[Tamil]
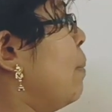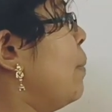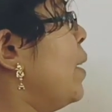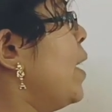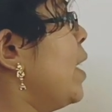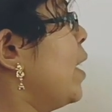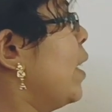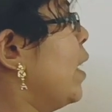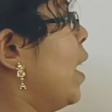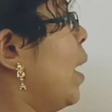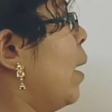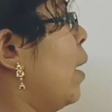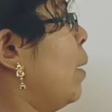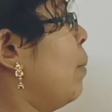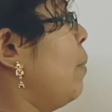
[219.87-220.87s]
பி இருக்கா
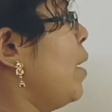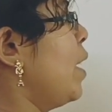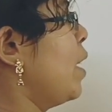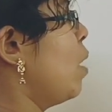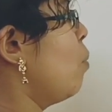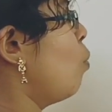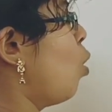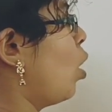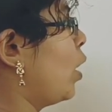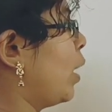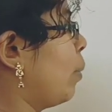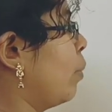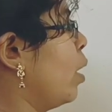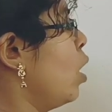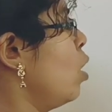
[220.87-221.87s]
நா
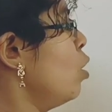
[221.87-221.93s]
பாட்டம்